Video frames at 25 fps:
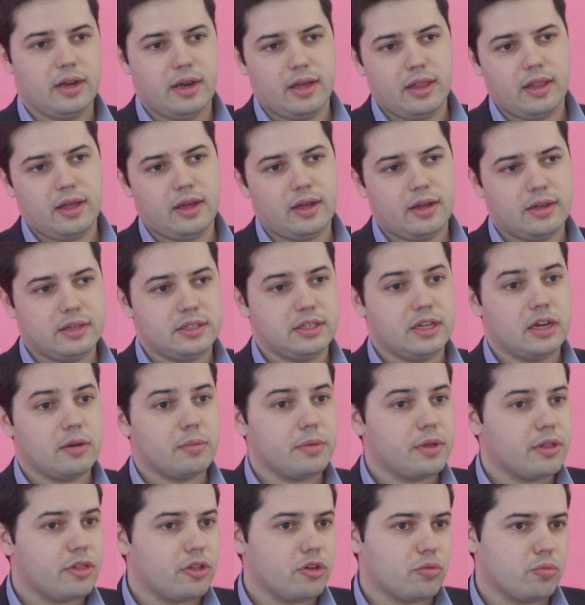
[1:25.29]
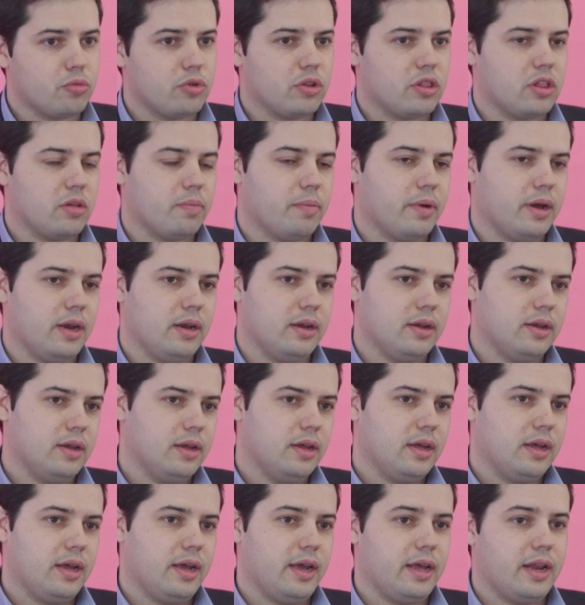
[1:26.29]
Cada servicio municipal
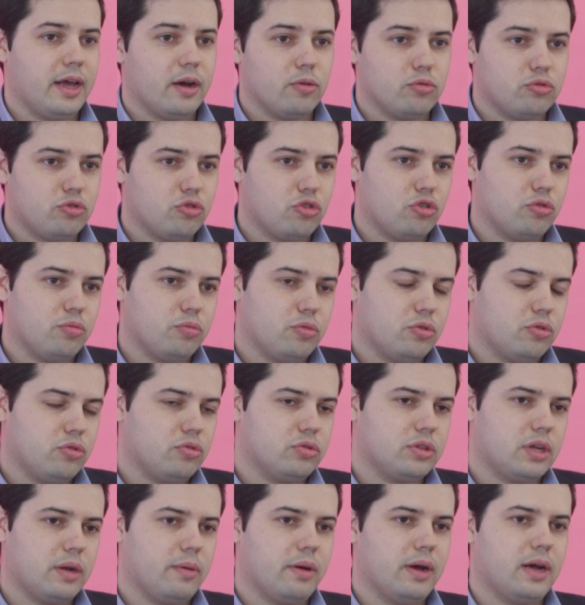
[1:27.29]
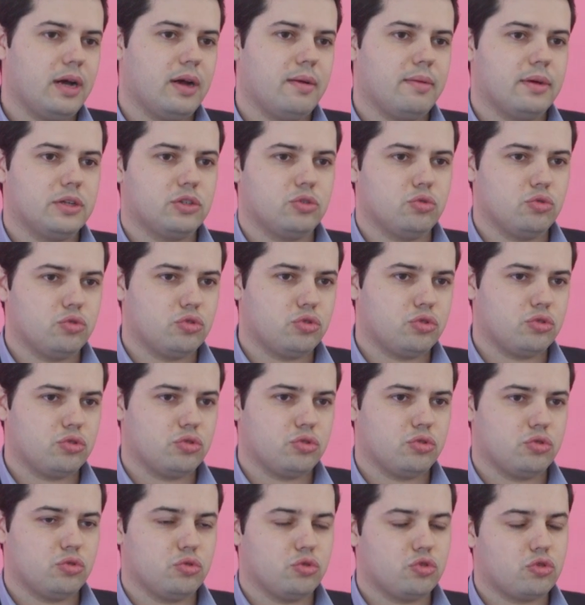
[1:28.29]
era autónomo, trabajaba
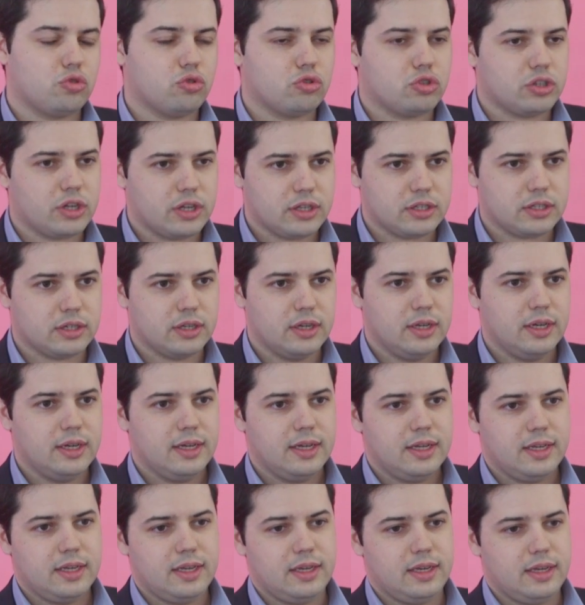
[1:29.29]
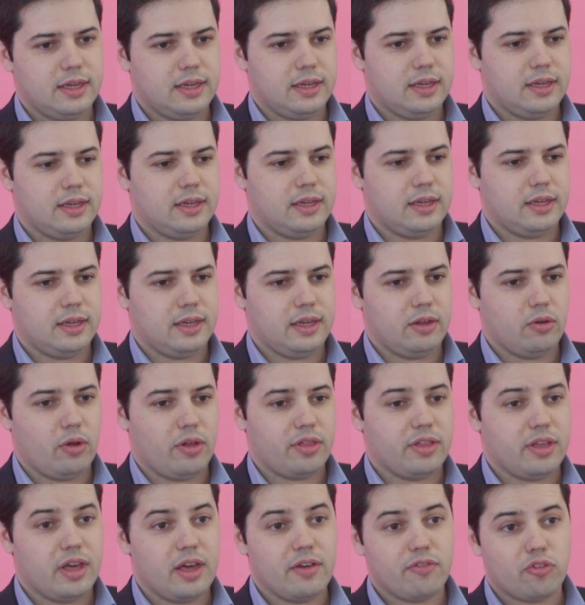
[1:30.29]
sus, cosas y, lo
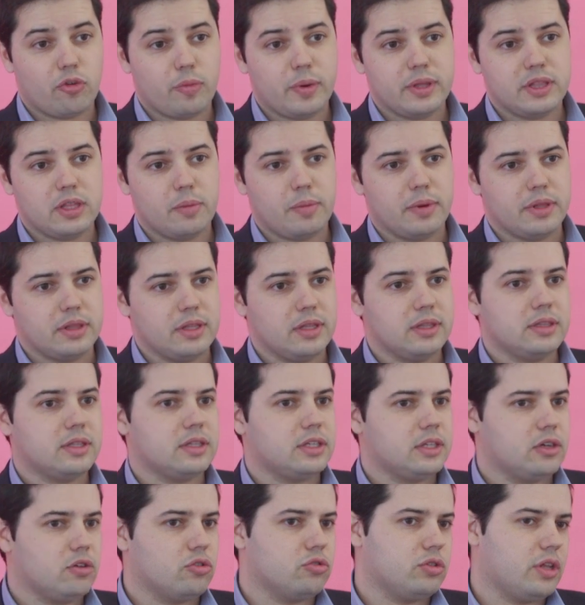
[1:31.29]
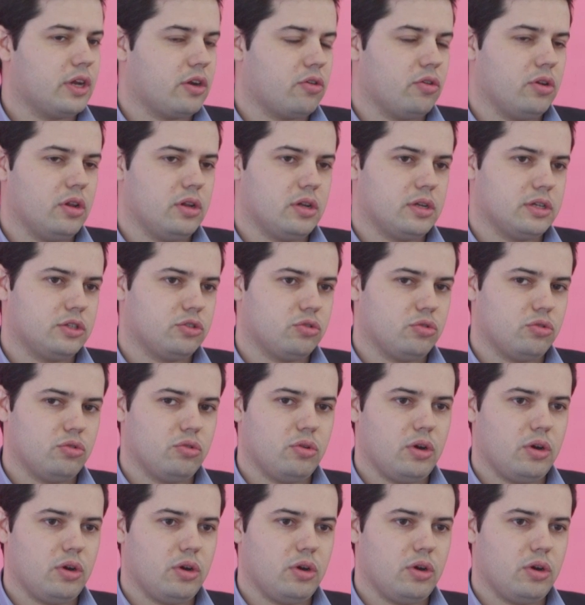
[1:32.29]
hacía de forma independiente, sin contar con el resto.